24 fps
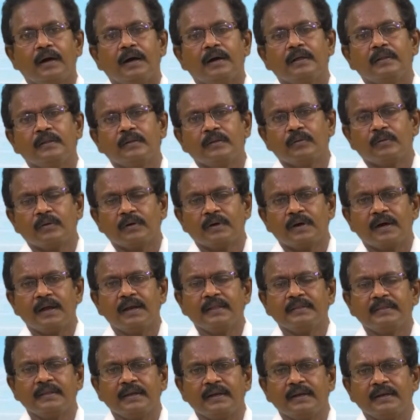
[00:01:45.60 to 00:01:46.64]
அது ஒரு
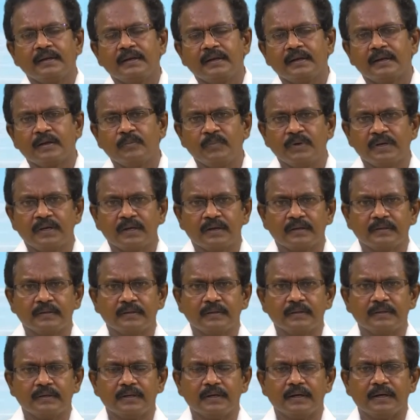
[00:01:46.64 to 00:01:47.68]
காலத்தில் என்ன நம்பிக்கை
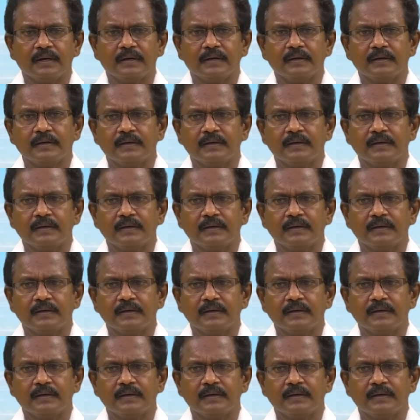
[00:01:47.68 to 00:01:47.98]
இருந்ததுன்னா